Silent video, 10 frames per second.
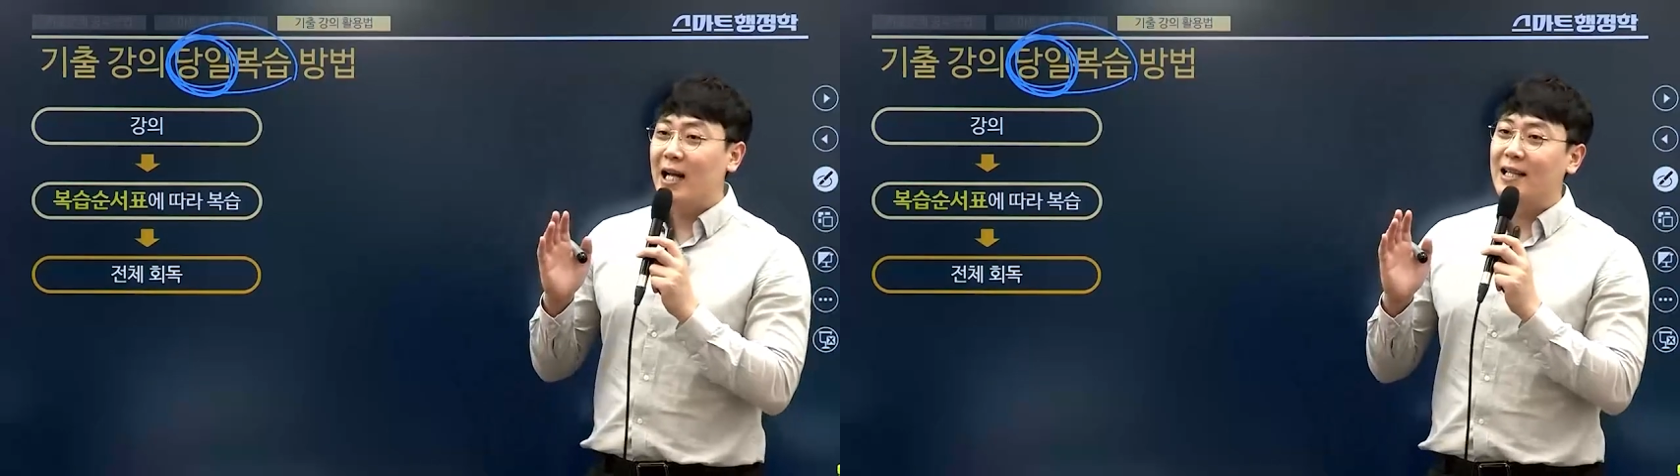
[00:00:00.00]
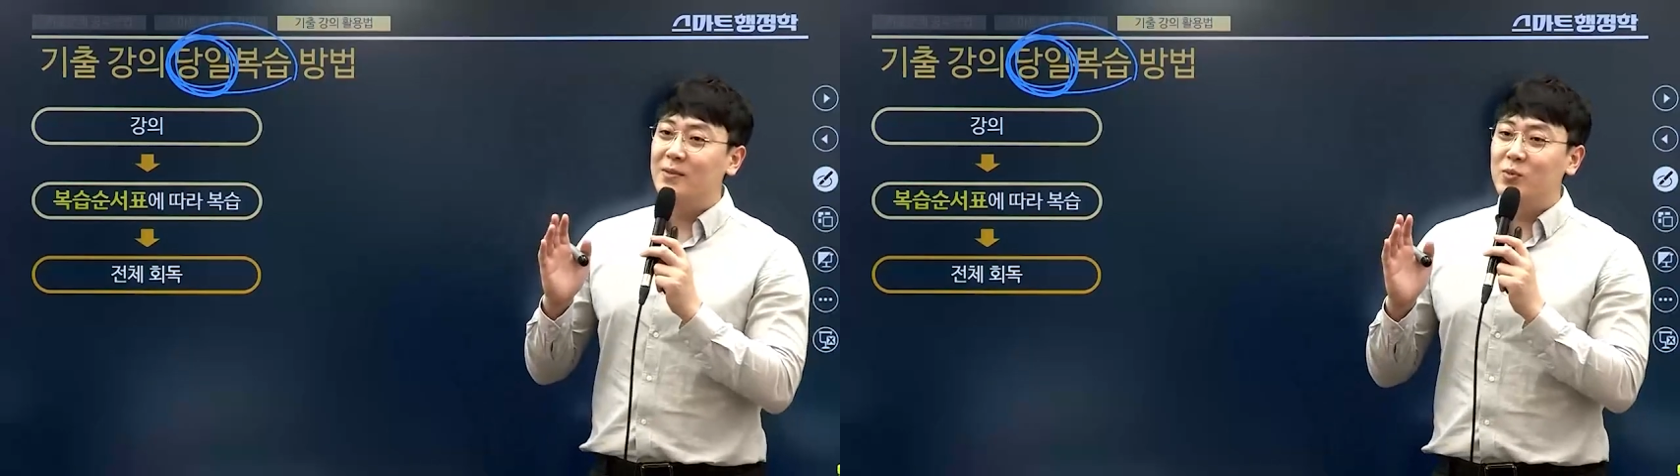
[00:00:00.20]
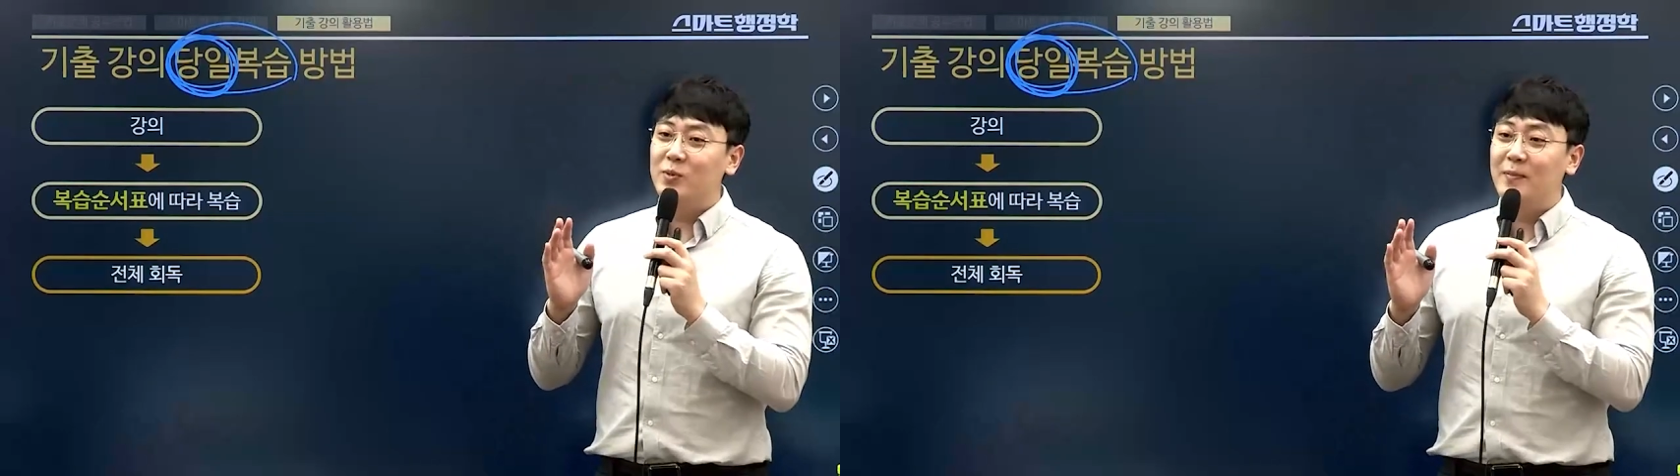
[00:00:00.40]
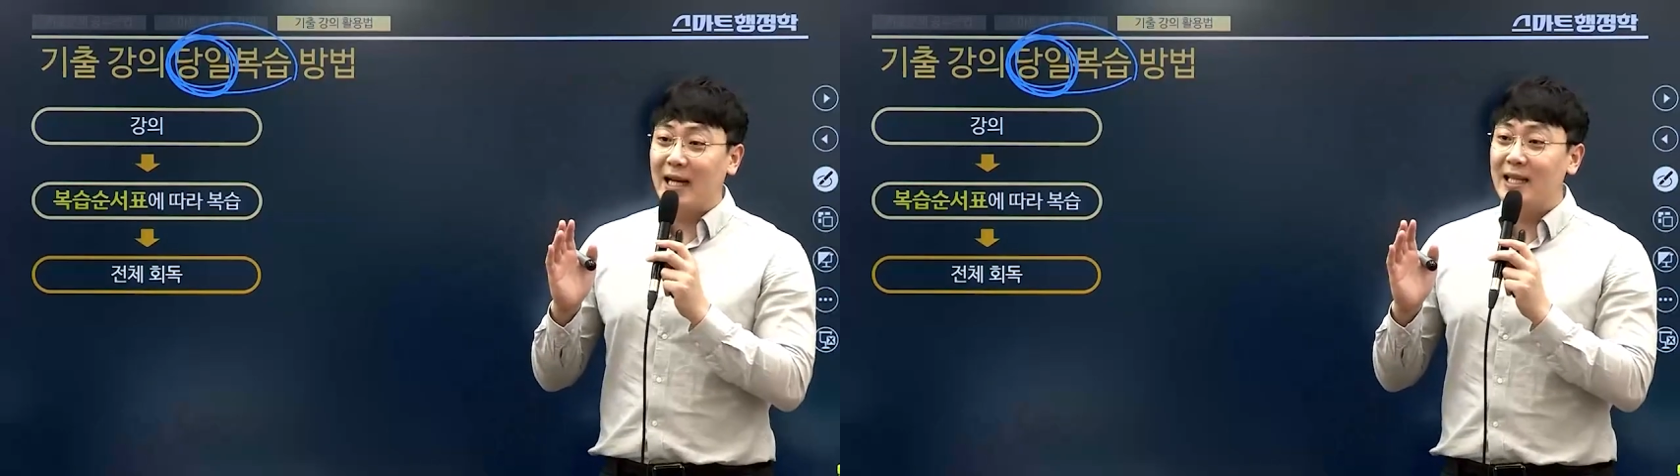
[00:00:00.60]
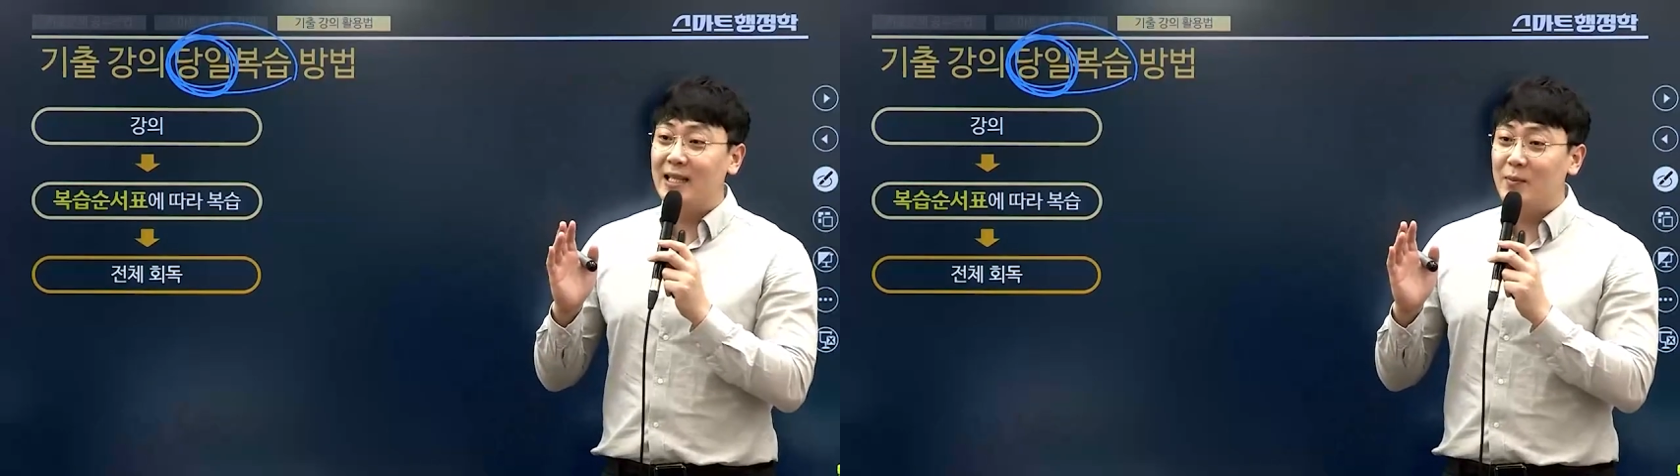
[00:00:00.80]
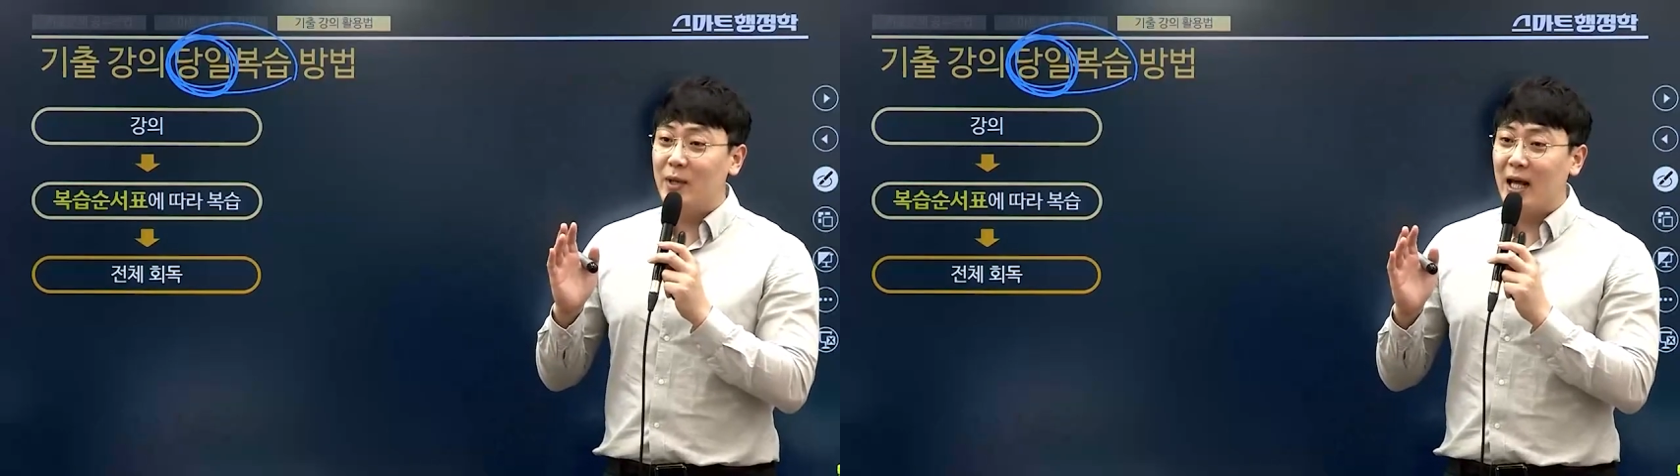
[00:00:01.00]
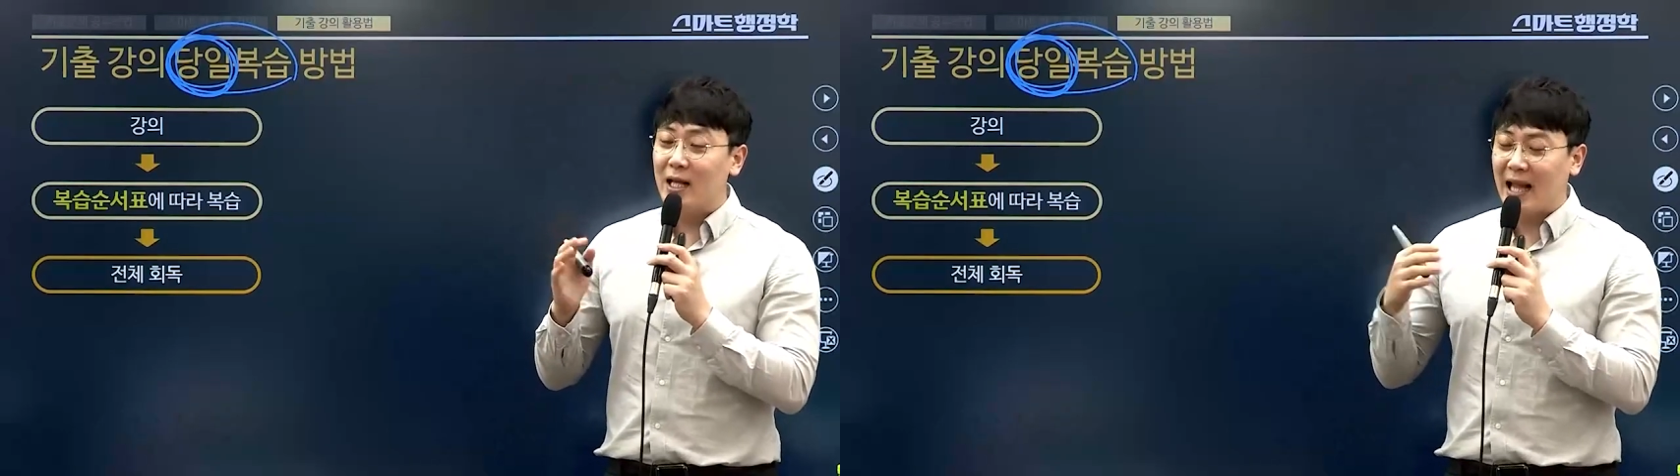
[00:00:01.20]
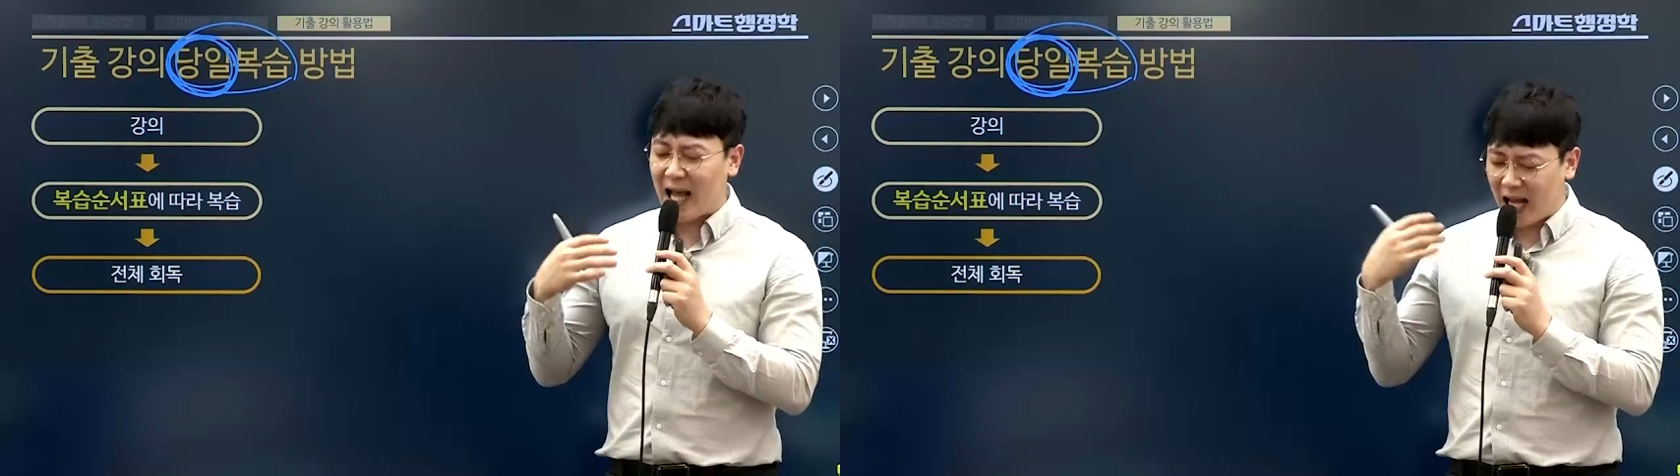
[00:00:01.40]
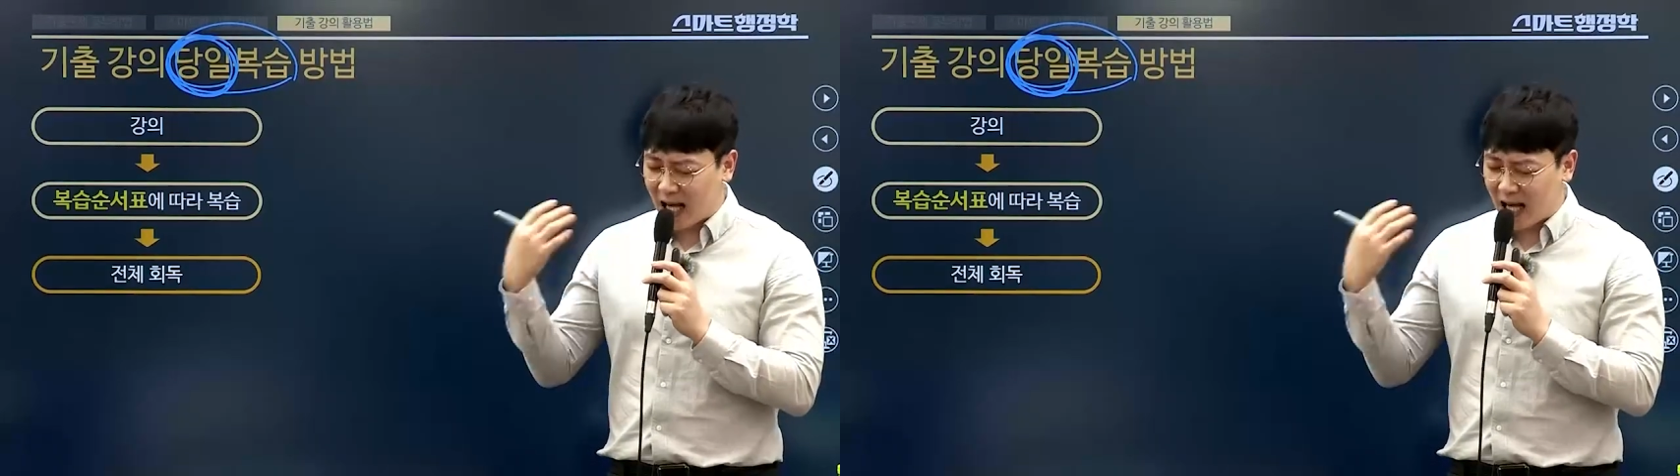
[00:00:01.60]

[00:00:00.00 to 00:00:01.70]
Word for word: 같은 부분이 많기 때문에 다